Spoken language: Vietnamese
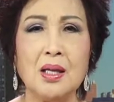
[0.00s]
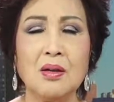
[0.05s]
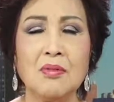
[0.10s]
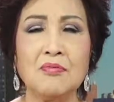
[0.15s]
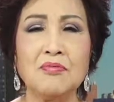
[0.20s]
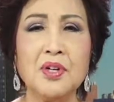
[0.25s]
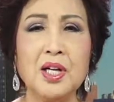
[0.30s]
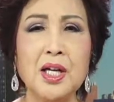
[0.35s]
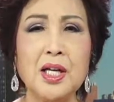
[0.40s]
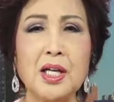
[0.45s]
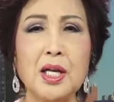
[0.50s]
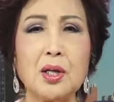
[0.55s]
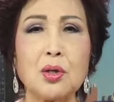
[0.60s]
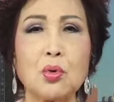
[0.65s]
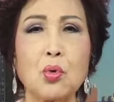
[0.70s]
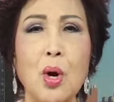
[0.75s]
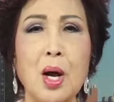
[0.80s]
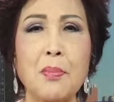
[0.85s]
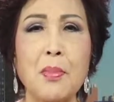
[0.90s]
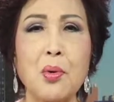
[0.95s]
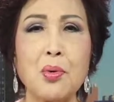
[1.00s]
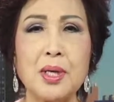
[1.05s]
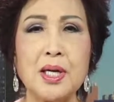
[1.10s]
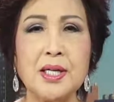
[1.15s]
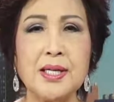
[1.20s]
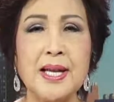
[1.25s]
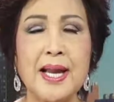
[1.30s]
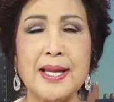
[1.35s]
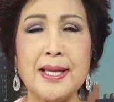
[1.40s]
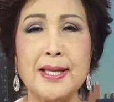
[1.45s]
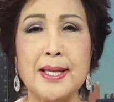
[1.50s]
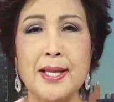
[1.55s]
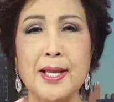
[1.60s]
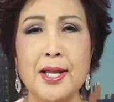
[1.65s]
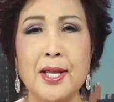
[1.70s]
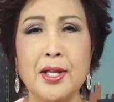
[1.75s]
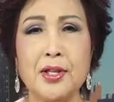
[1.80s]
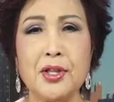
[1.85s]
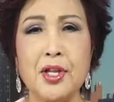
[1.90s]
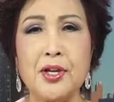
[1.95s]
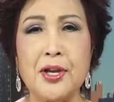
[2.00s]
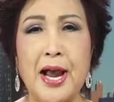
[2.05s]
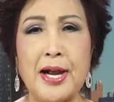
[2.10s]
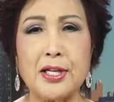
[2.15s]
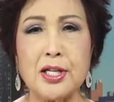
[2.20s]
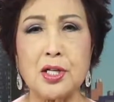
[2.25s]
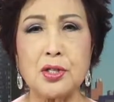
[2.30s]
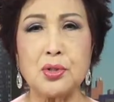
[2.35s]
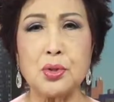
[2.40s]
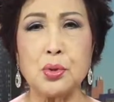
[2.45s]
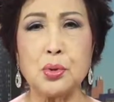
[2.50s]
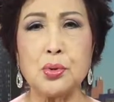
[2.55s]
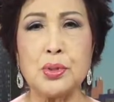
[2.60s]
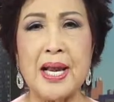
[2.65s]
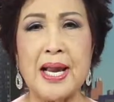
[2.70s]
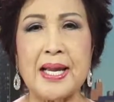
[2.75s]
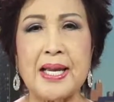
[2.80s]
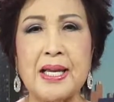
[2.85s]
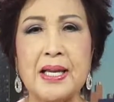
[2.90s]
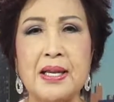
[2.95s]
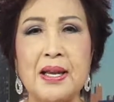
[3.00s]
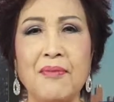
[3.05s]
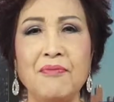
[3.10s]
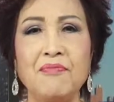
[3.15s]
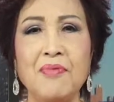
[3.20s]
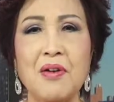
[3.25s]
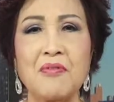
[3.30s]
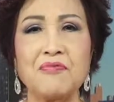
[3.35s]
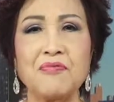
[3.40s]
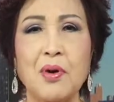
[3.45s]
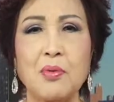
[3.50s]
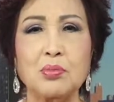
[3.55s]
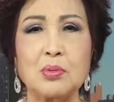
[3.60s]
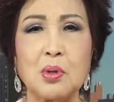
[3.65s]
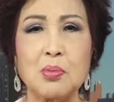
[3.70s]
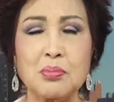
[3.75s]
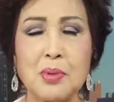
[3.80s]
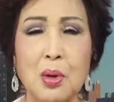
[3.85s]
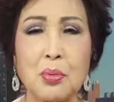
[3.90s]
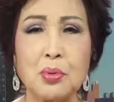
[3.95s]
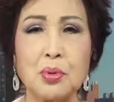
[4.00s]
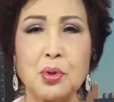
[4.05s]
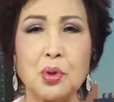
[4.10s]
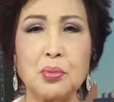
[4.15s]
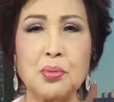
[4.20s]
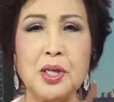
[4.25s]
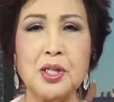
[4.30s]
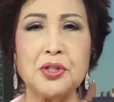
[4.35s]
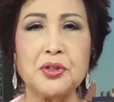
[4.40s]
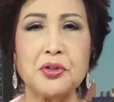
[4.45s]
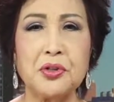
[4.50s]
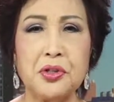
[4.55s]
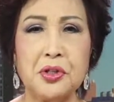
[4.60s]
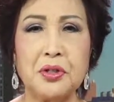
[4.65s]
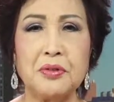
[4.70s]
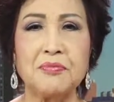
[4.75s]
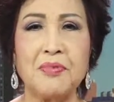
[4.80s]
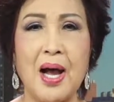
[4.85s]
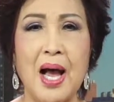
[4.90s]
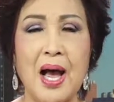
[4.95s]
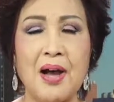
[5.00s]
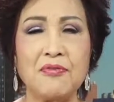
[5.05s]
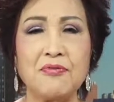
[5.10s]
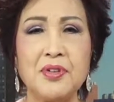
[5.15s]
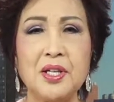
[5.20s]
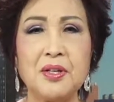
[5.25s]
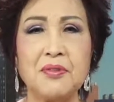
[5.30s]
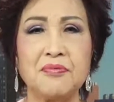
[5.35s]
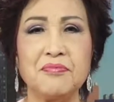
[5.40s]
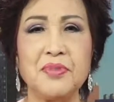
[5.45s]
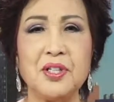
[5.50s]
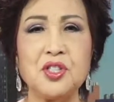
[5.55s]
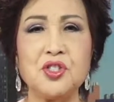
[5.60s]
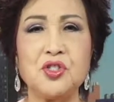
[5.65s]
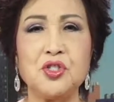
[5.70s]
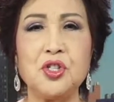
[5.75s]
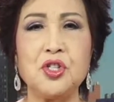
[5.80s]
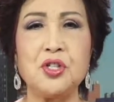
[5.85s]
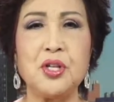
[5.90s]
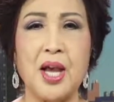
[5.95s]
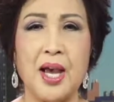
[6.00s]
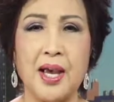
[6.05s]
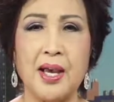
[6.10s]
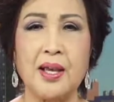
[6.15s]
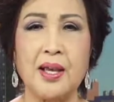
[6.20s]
Với kết quả bầu cử này, thì đảng Dân Chủ này nắm văn phòng thống đốc cũng như thượng và hạ viện Virginia.